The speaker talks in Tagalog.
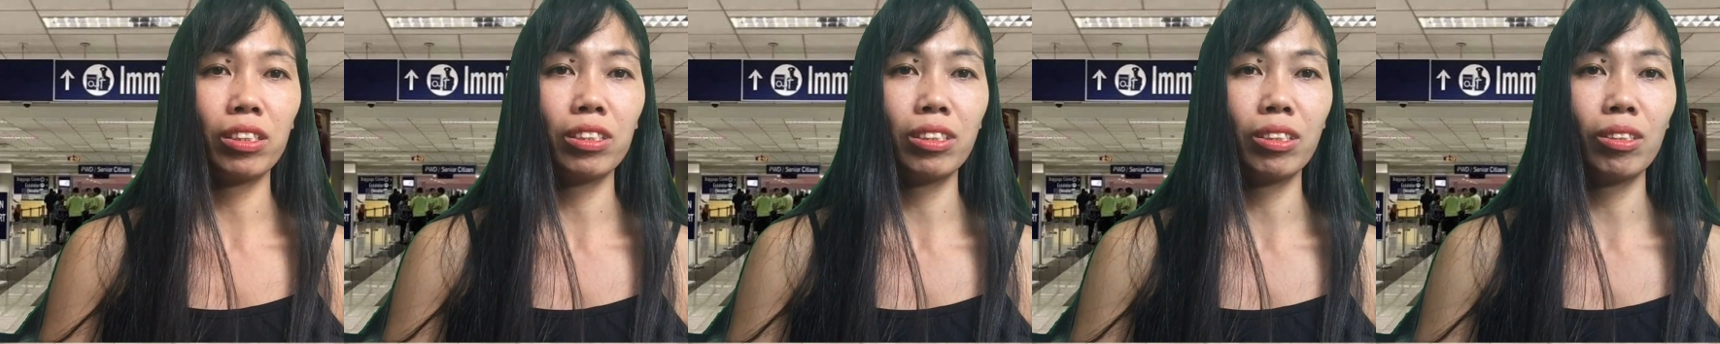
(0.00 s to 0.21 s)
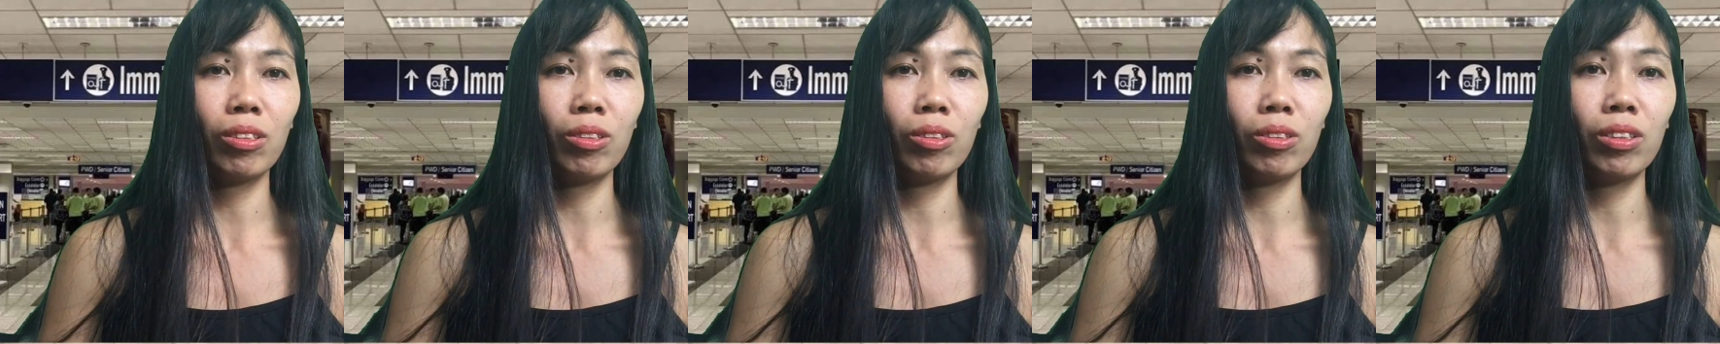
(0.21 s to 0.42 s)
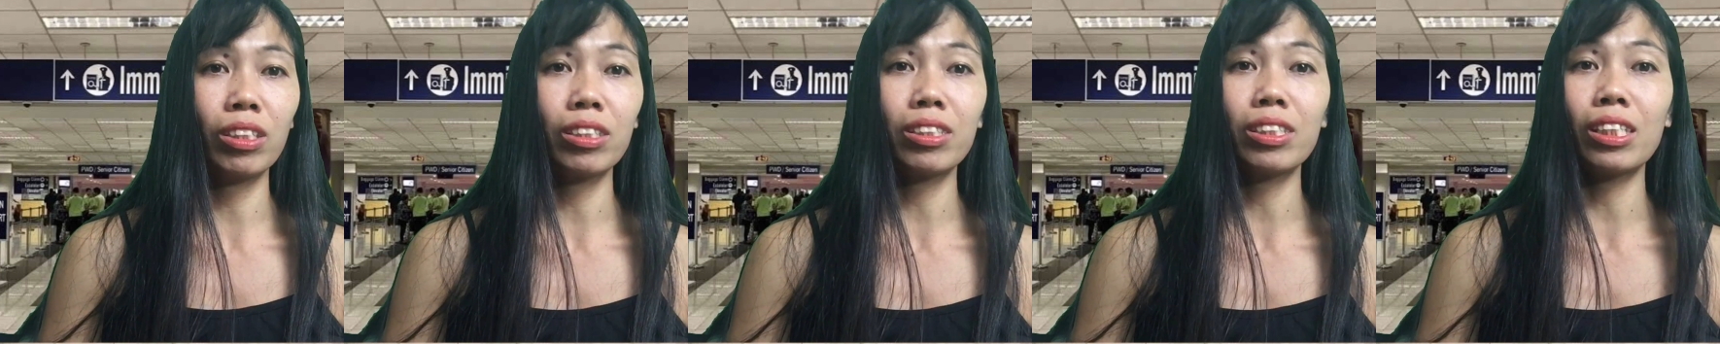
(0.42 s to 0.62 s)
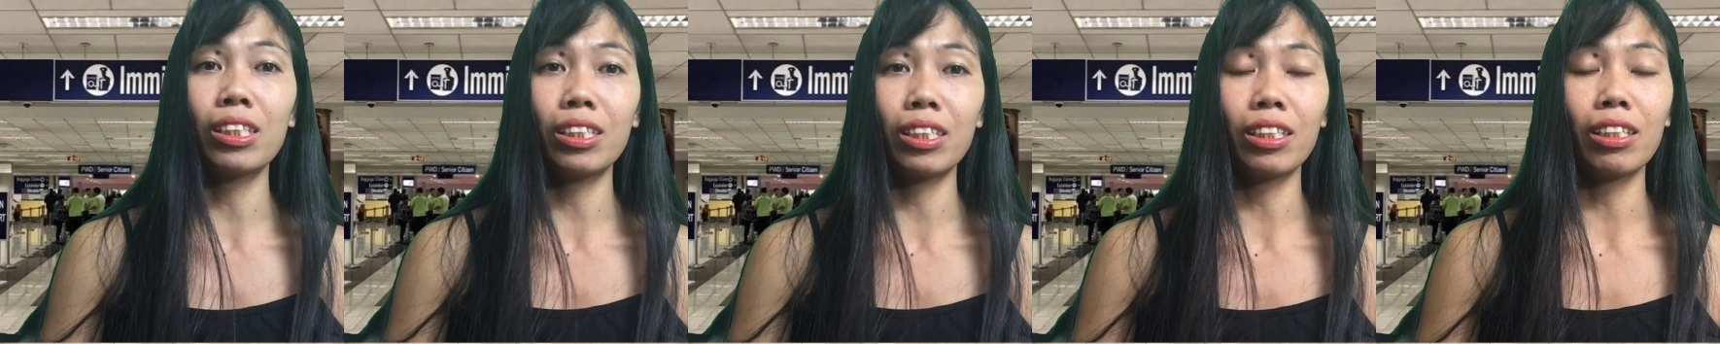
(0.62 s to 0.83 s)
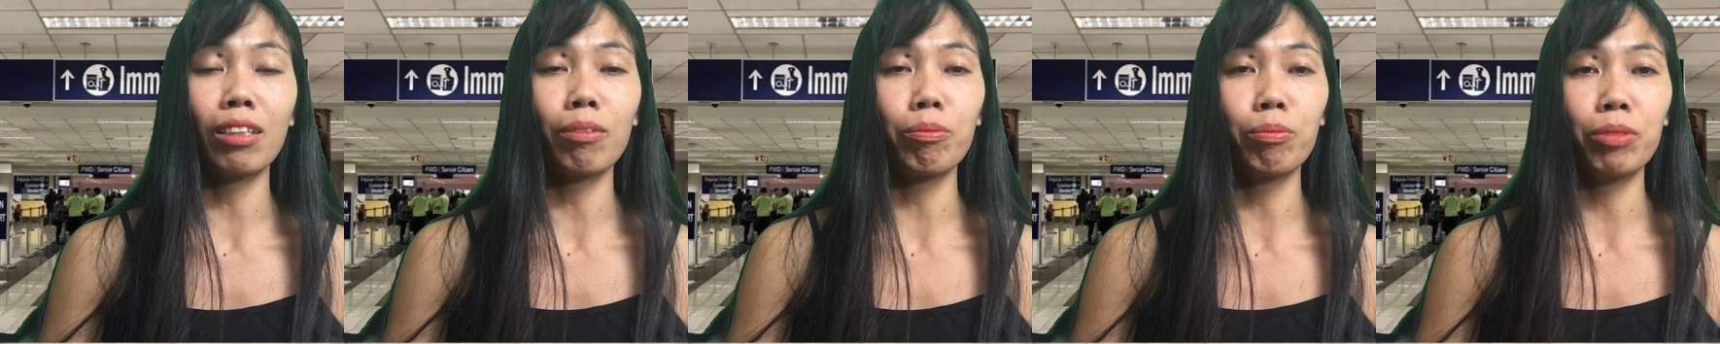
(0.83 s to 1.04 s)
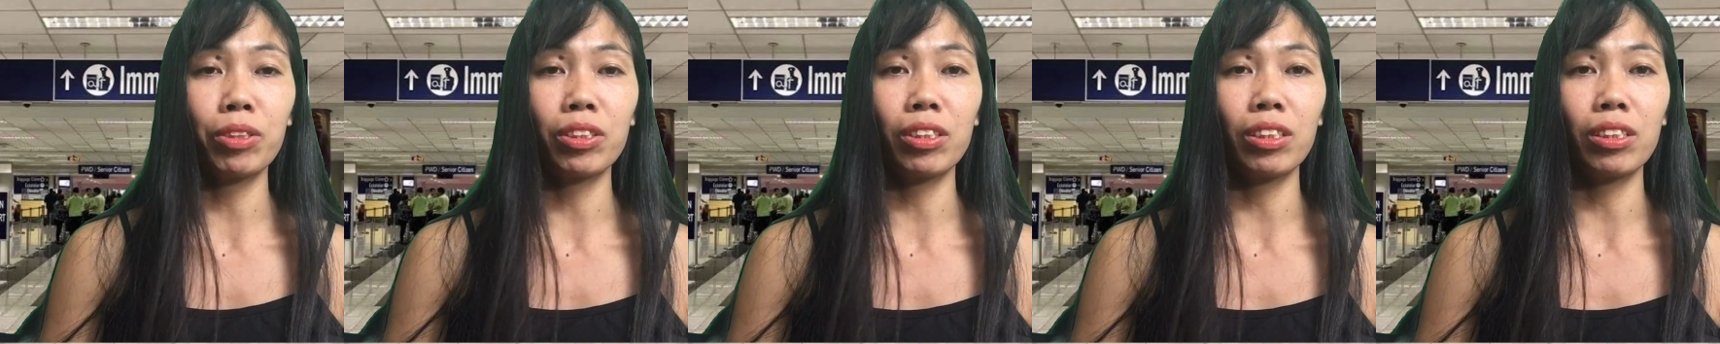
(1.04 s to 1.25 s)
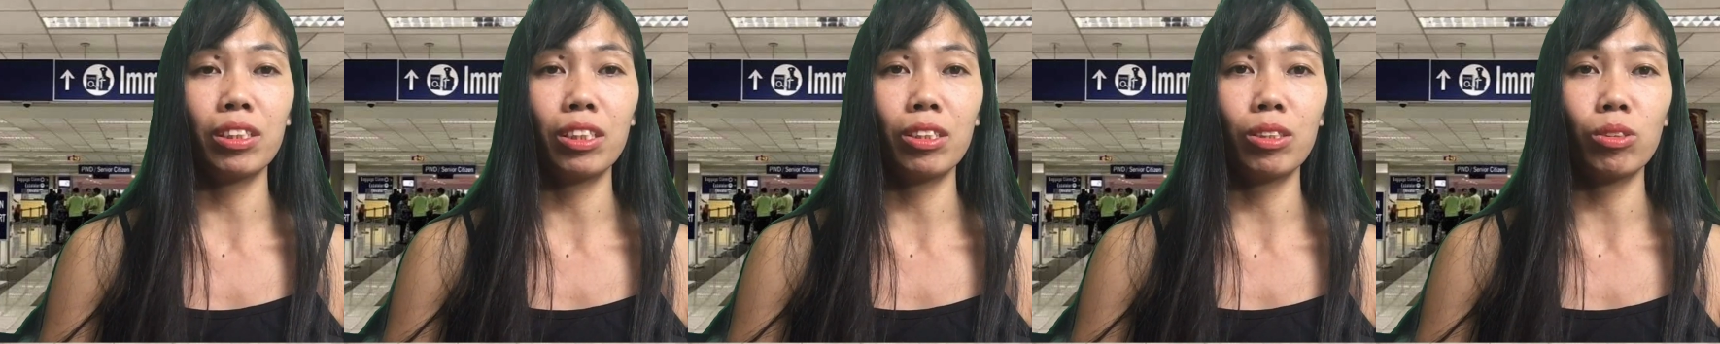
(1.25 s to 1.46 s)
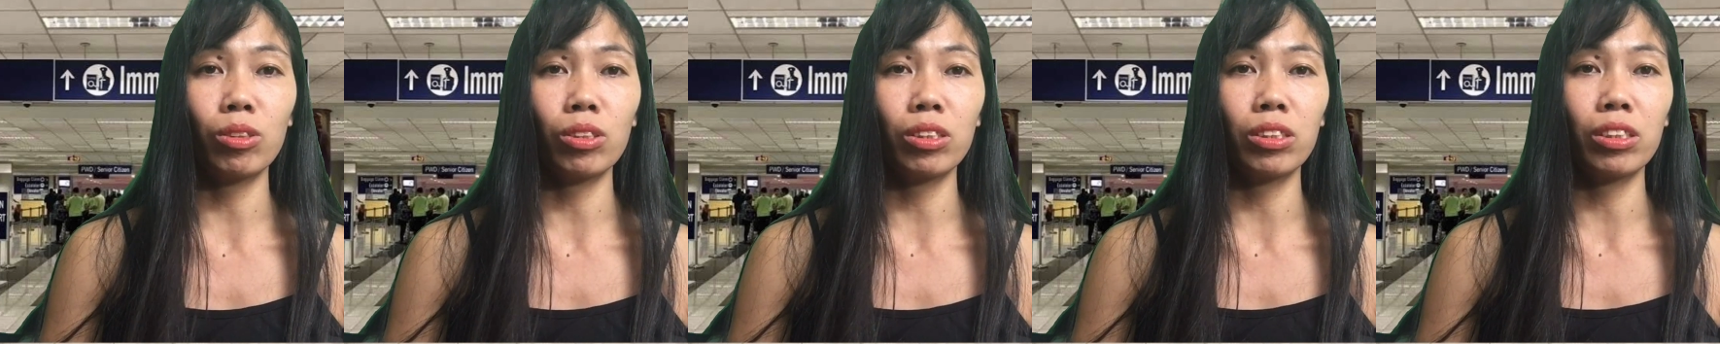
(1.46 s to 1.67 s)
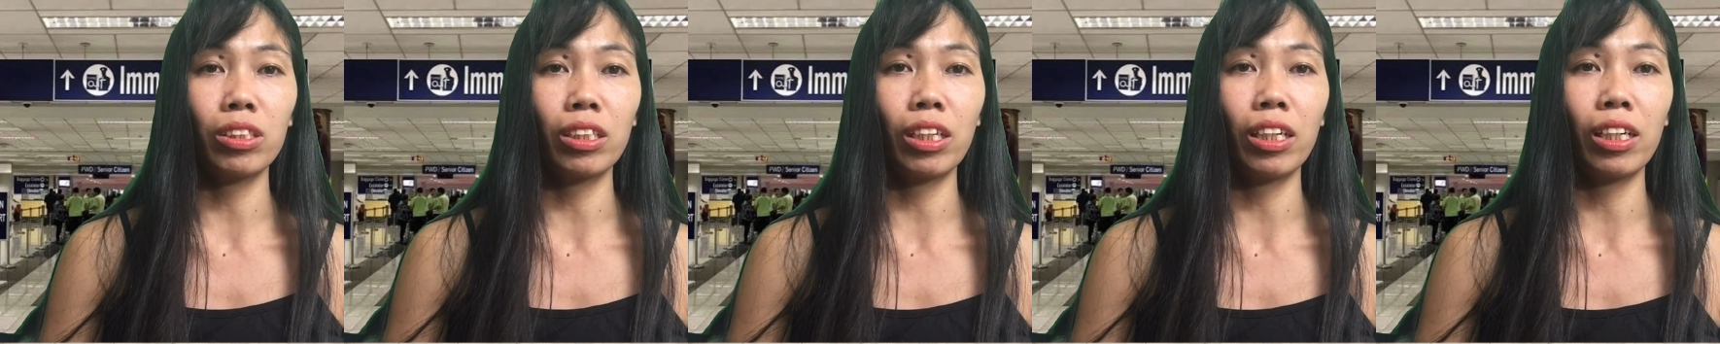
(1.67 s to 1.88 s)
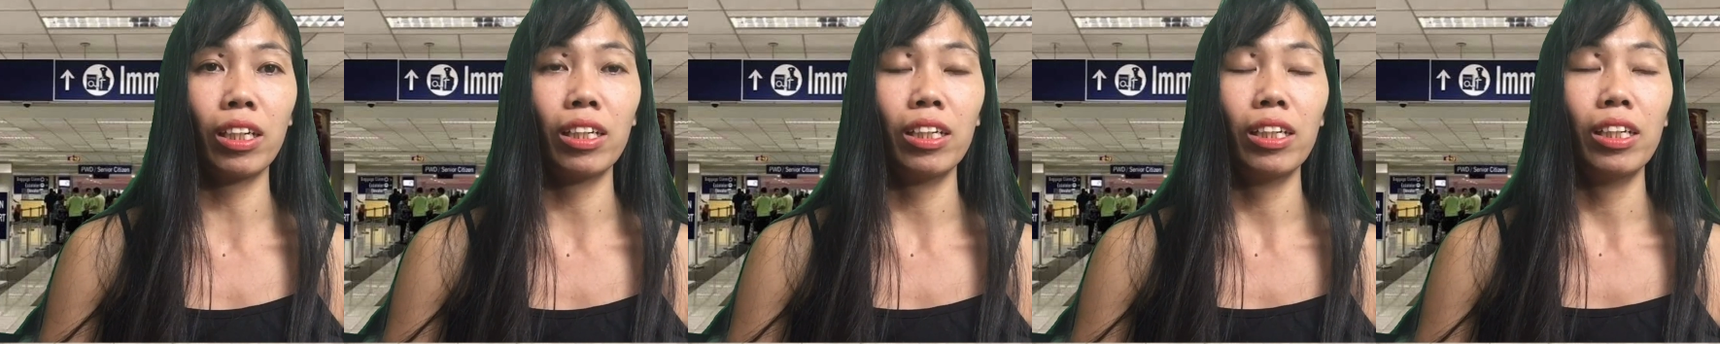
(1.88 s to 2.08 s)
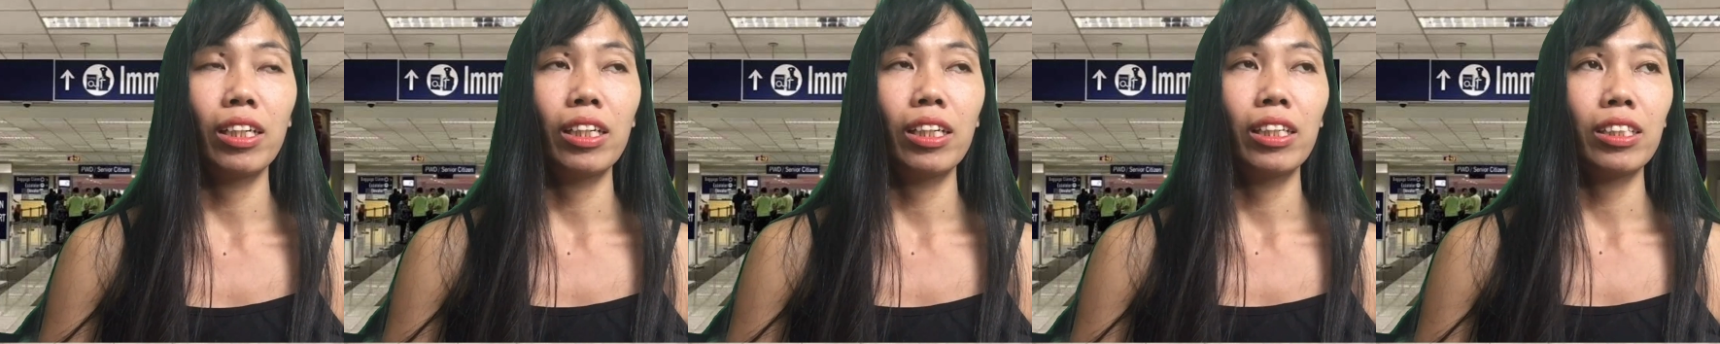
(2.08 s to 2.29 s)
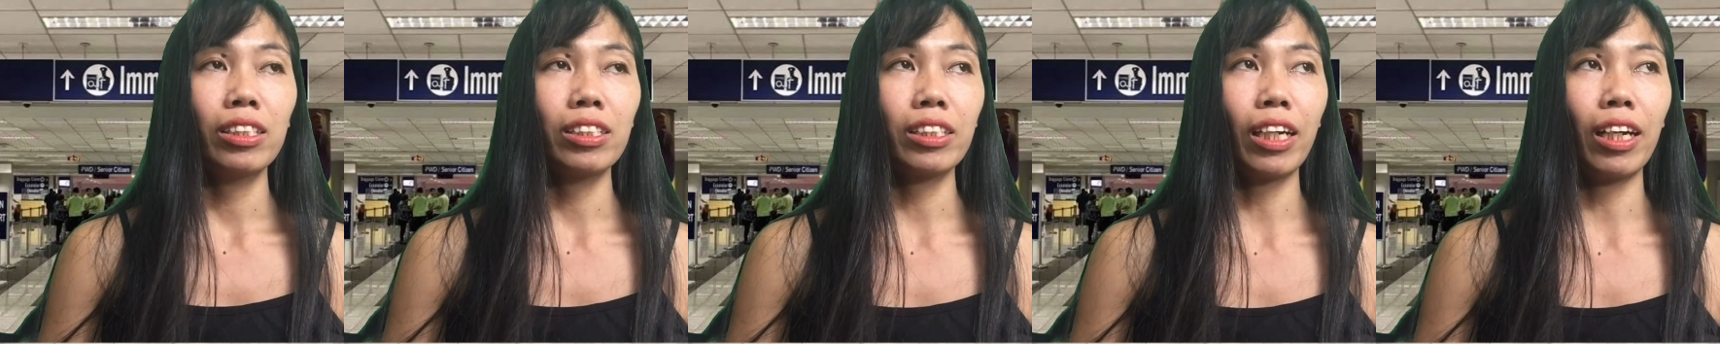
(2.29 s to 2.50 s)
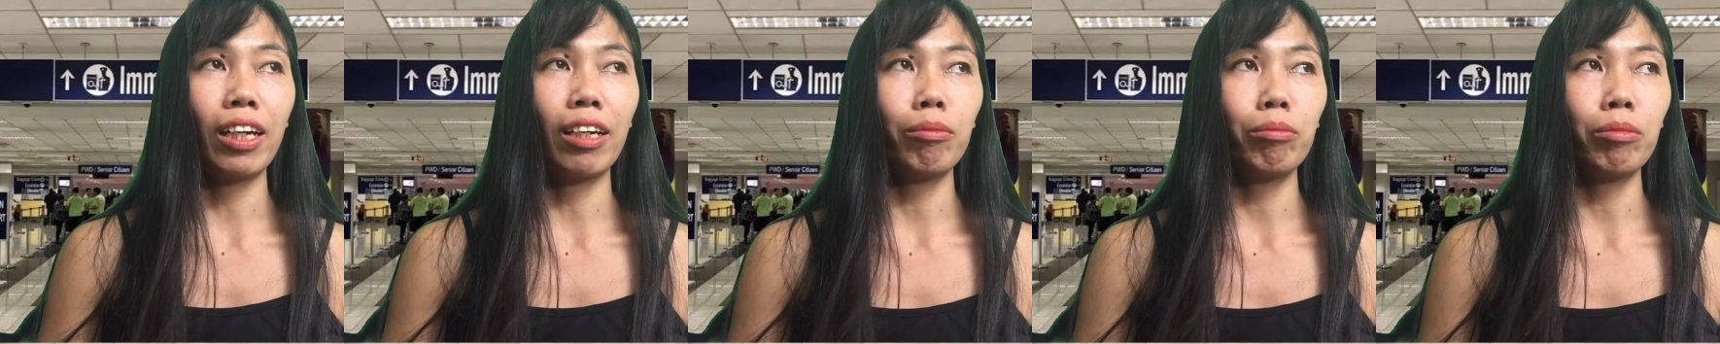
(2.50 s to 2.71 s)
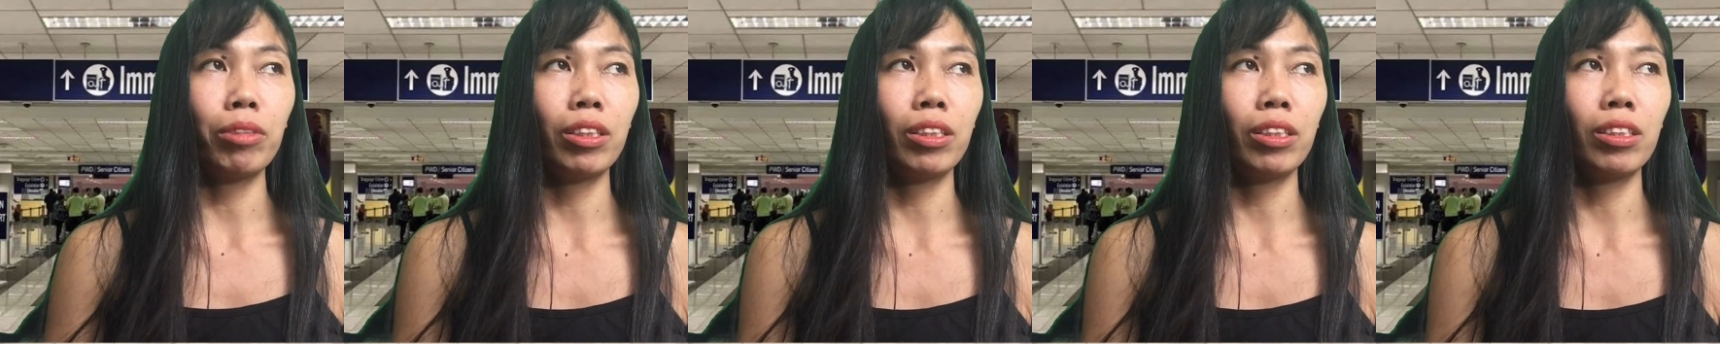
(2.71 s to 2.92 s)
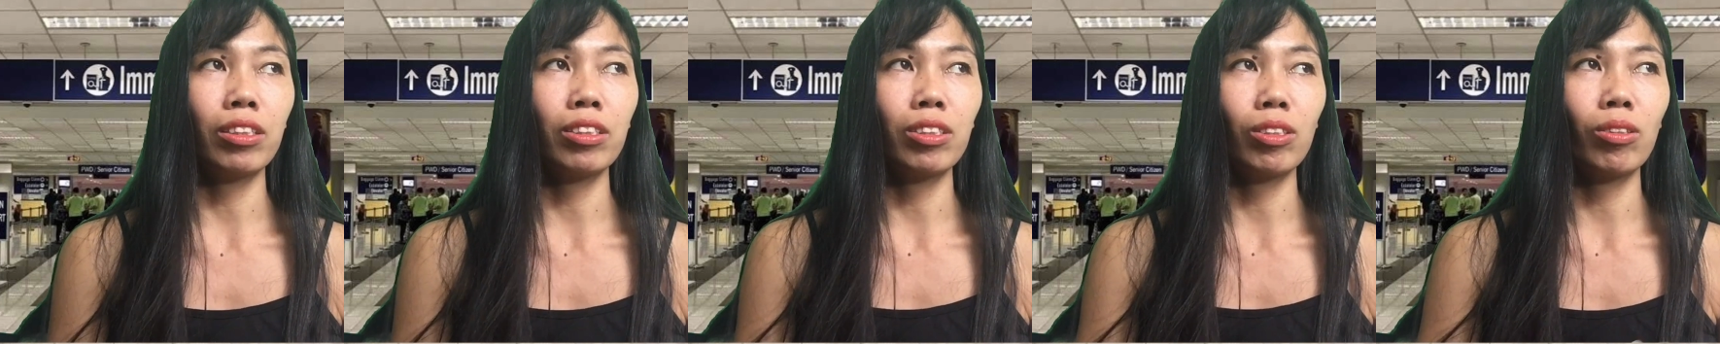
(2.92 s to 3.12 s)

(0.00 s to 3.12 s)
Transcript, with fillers: So, nagtitherapy siya dito sa, sa amin.